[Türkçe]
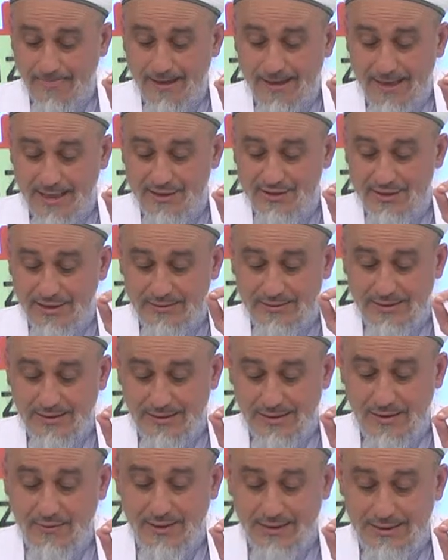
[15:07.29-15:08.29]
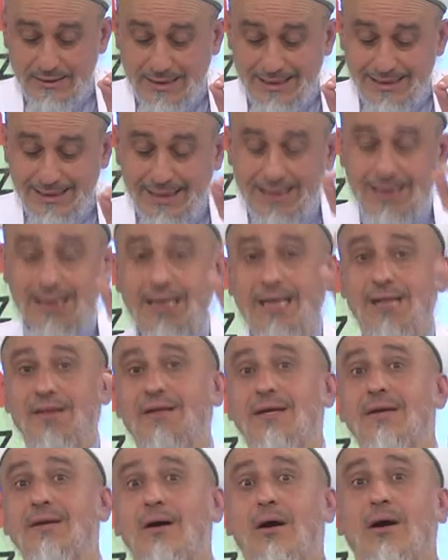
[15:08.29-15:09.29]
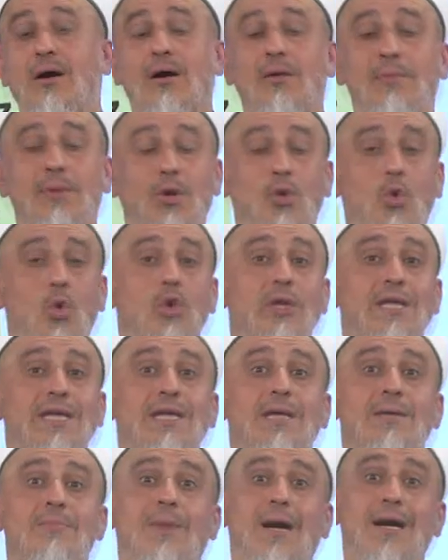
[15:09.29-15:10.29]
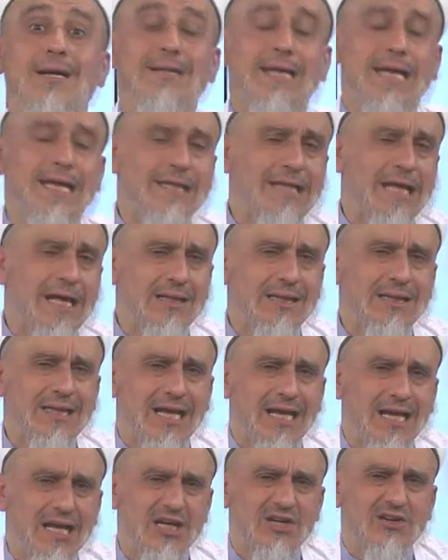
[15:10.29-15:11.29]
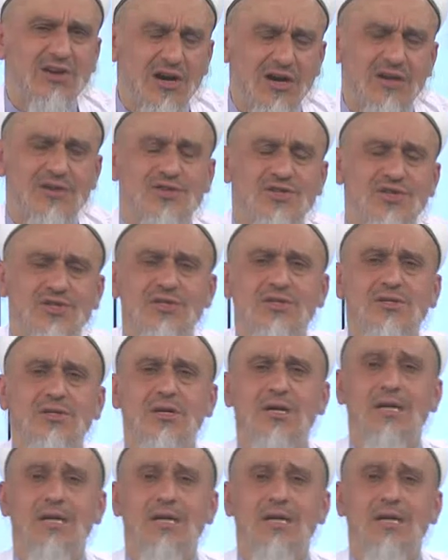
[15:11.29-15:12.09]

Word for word: Eşedden evet lillezine amenu o iman edenlere karşı